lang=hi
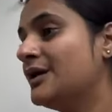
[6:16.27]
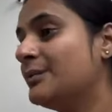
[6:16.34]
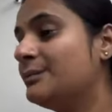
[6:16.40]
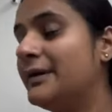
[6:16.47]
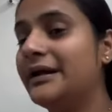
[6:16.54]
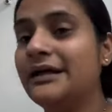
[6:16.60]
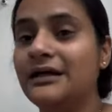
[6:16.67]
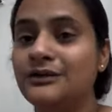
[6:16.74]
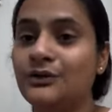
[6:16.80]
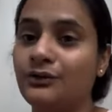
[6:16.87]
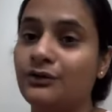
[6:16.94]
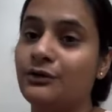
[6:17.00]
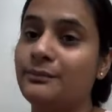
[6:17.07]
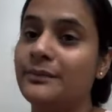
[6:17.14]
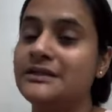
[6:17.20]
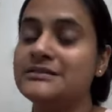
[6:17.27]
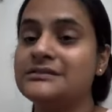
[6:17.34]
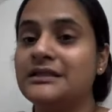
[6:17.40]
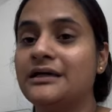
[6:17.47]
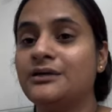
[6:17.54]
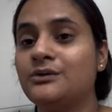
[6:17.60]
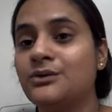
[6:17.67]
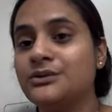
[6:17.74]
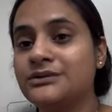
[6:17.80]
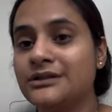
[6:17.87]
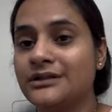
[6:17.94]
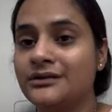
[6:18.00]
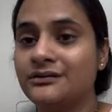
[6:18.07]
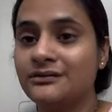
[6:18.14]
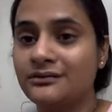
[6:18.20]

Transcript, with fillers: बढ़िया दोनों मस्त हैं खुश हैं